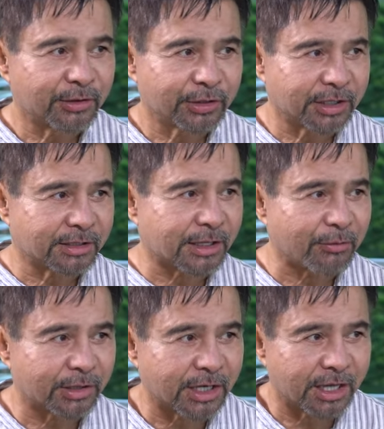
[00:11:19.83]
Yung
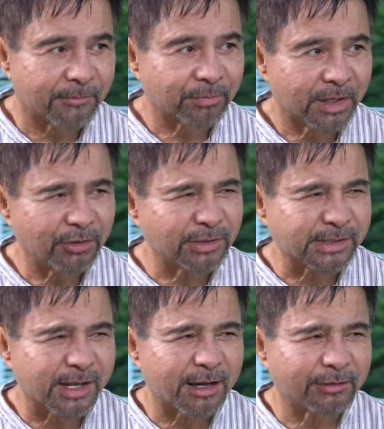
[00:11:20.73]
tinatawag na, ano mas
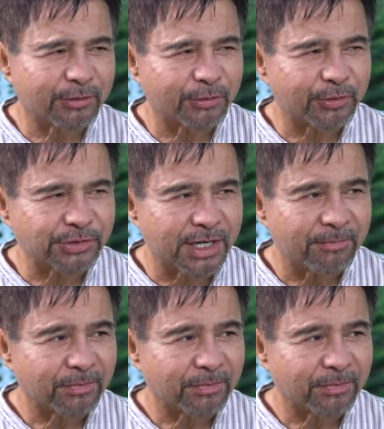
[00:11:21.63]
Tagalog yung nausea?